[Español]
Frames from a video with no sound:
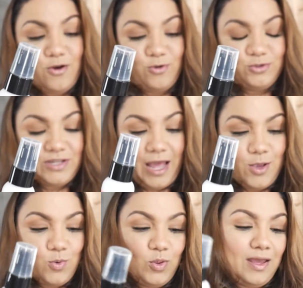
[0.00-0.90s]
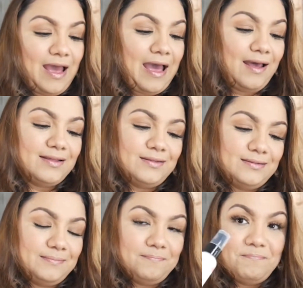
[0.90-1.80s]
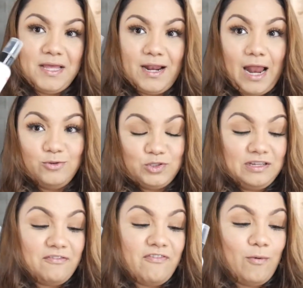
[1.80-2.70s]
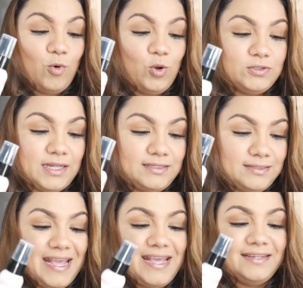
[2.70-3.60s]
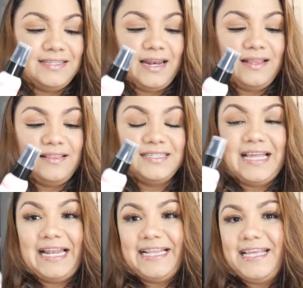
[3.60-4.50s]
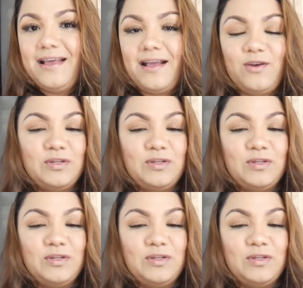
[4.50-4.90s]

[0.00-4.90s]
nos ayude a ver, a lucir fabulosas y excelentes el día, que